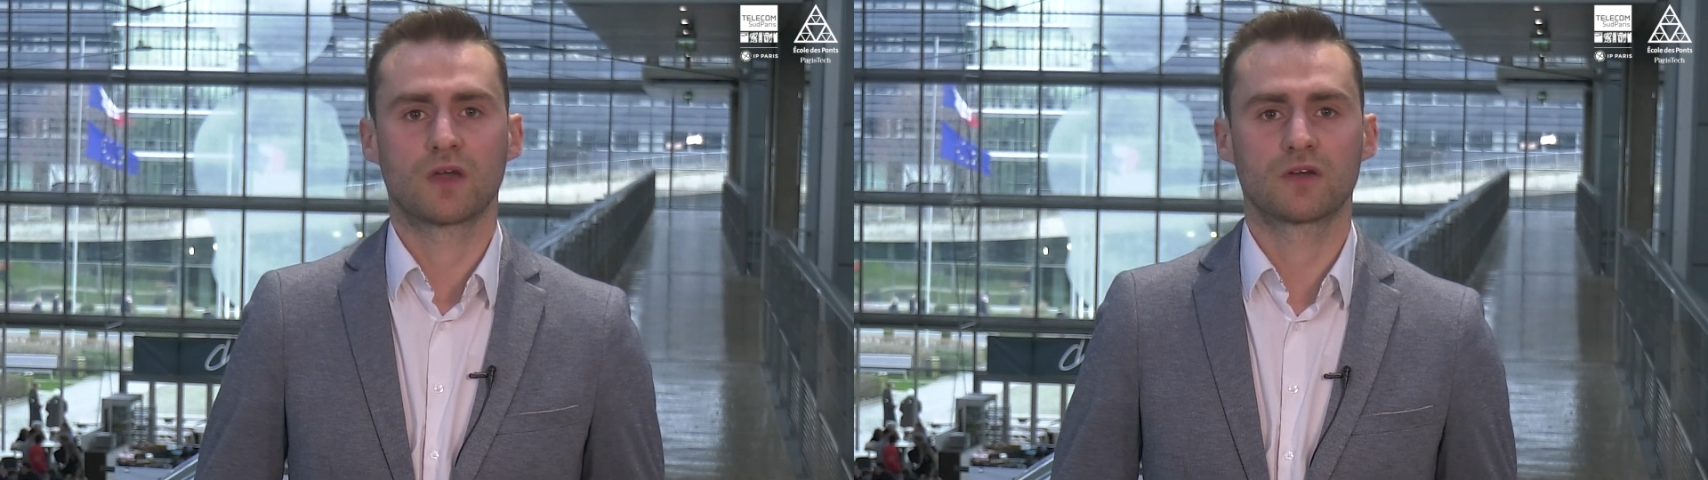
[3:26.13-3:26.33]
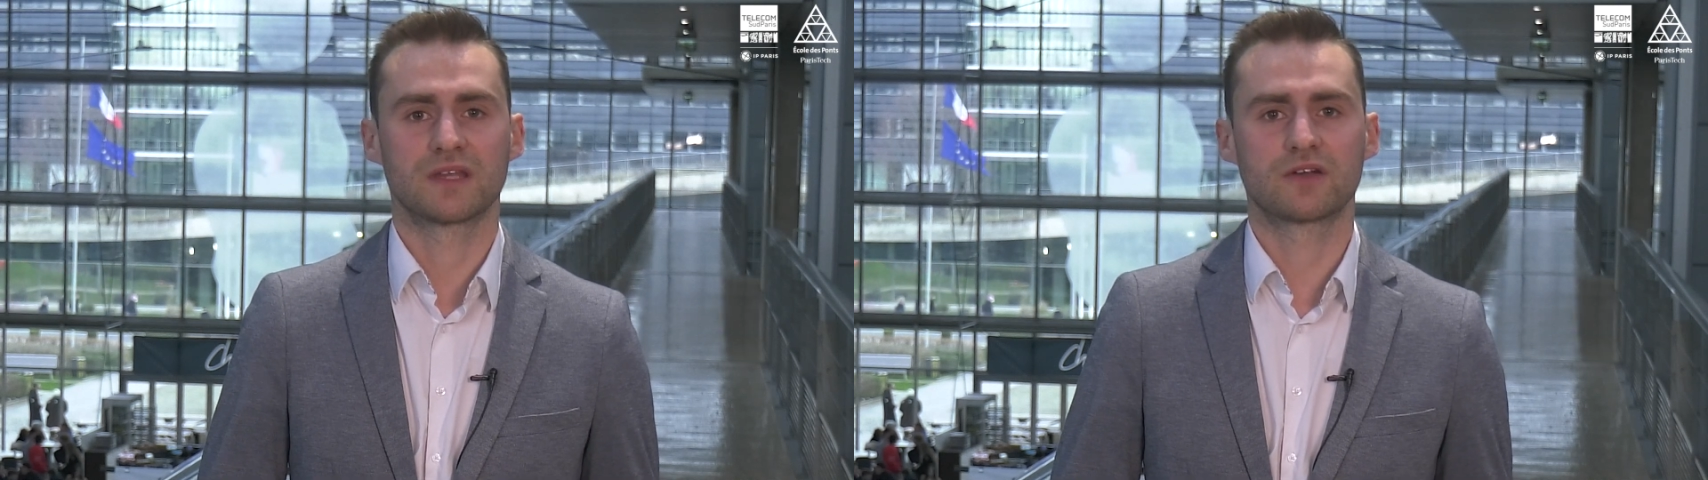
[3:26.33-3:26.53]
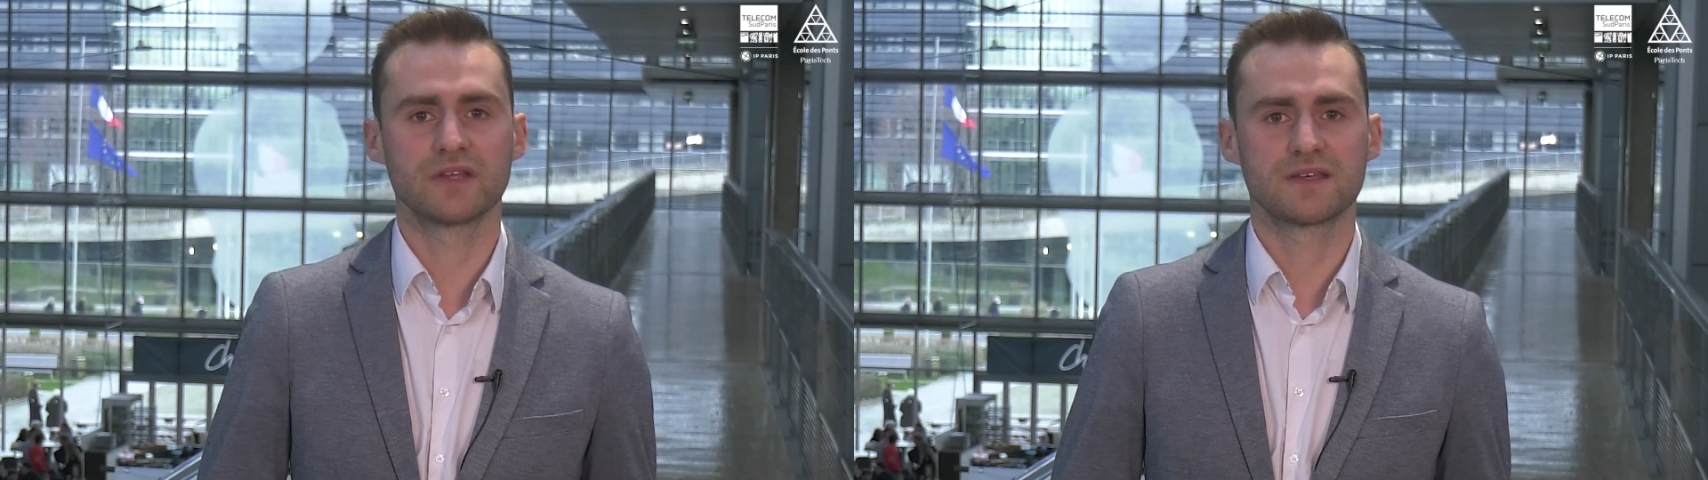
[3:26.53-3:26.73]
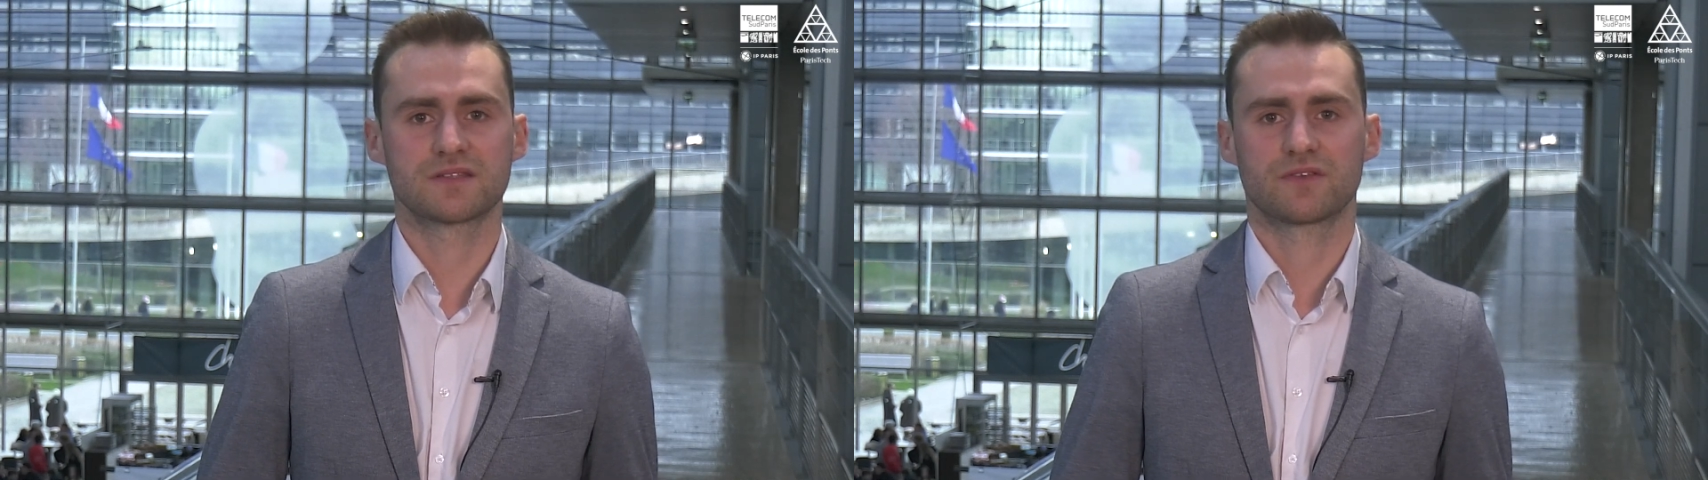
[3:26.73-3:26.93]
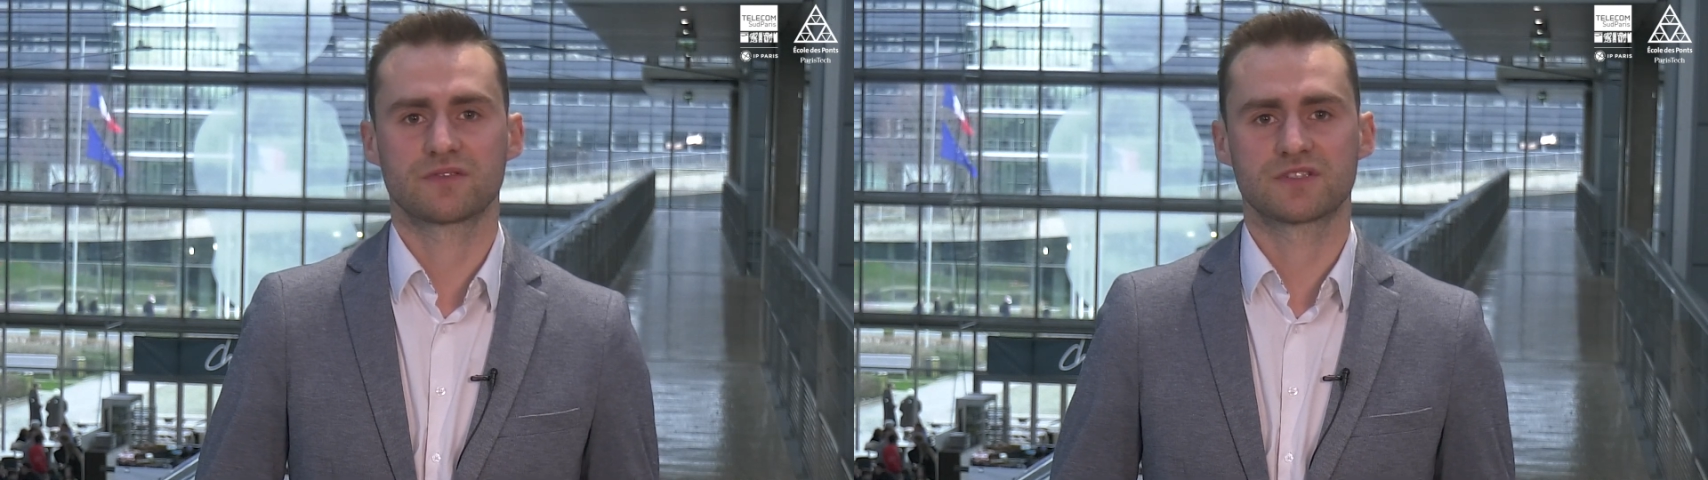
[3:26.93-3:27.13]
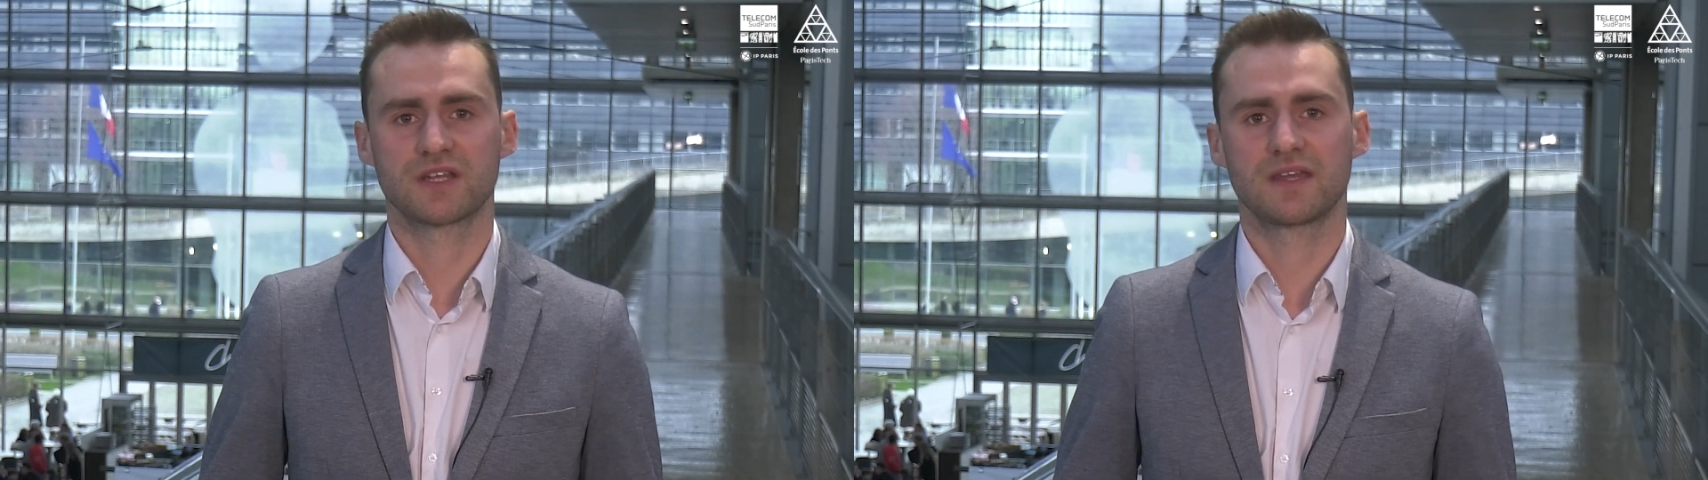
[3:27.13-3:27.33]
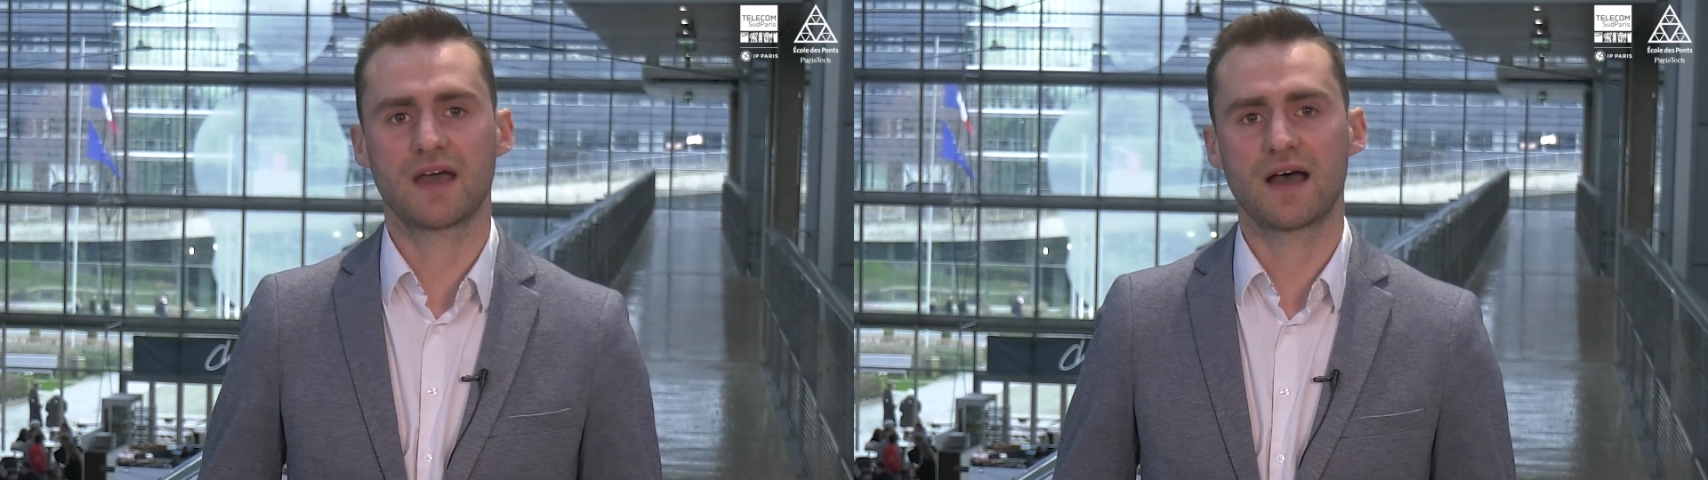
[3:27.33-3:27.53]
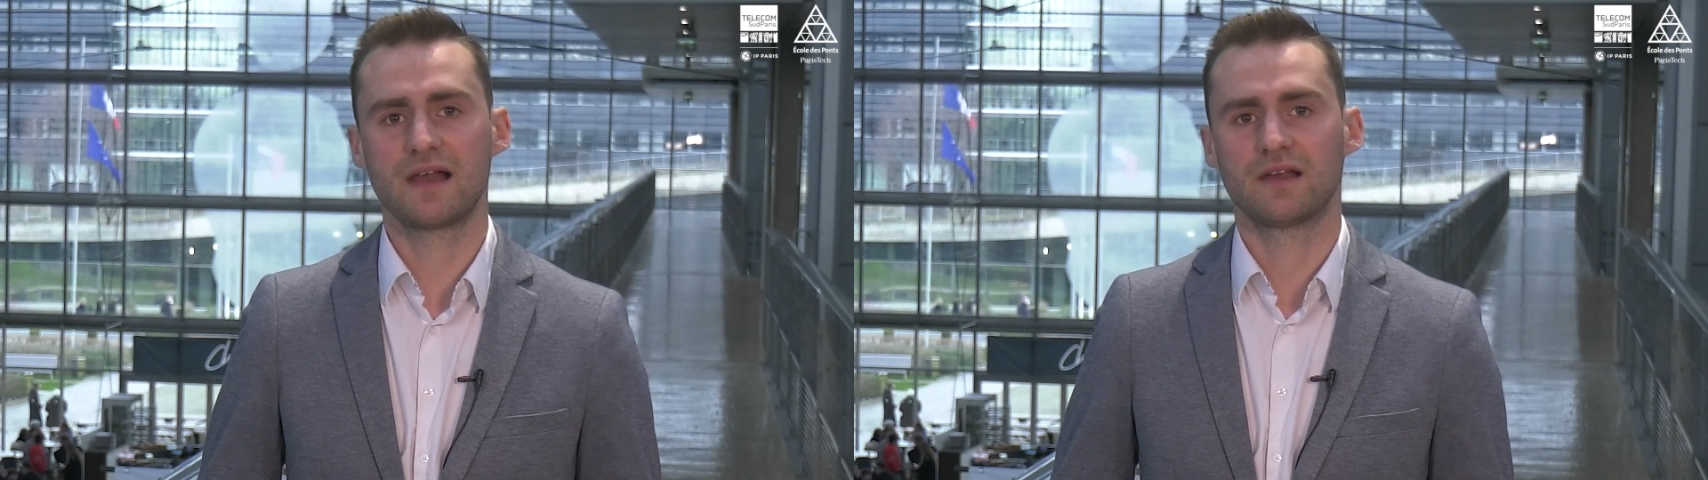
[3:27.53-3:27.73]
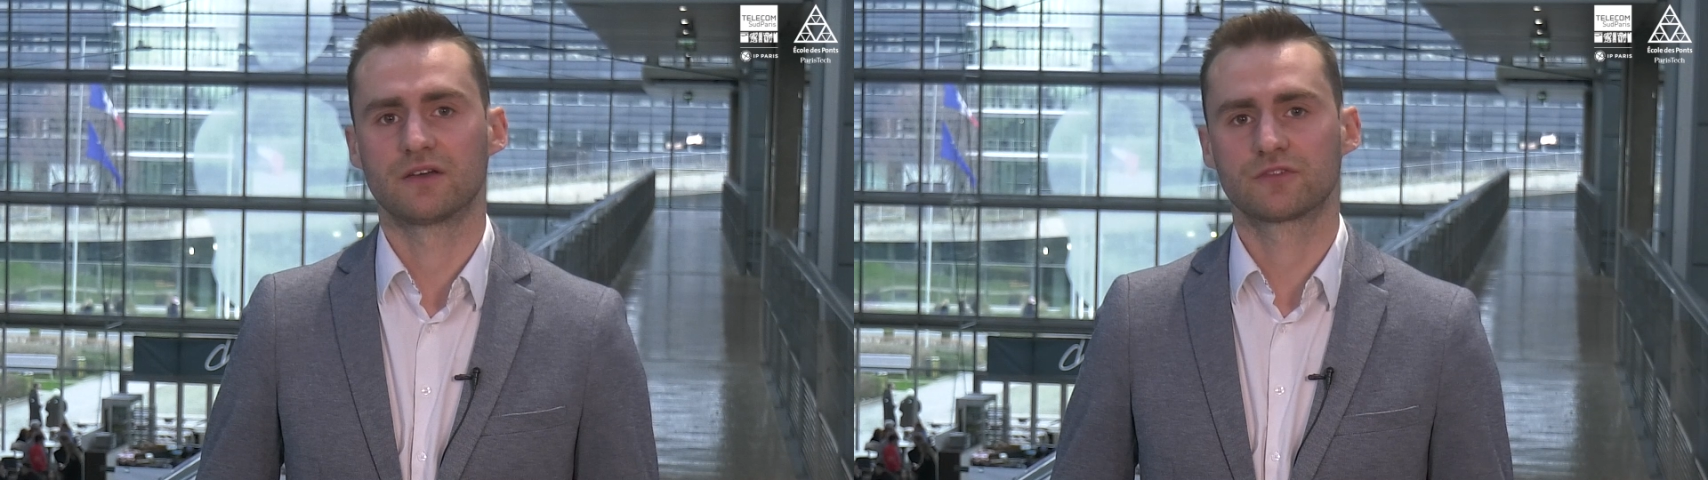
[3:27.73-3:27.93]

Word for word: que des connaissances générales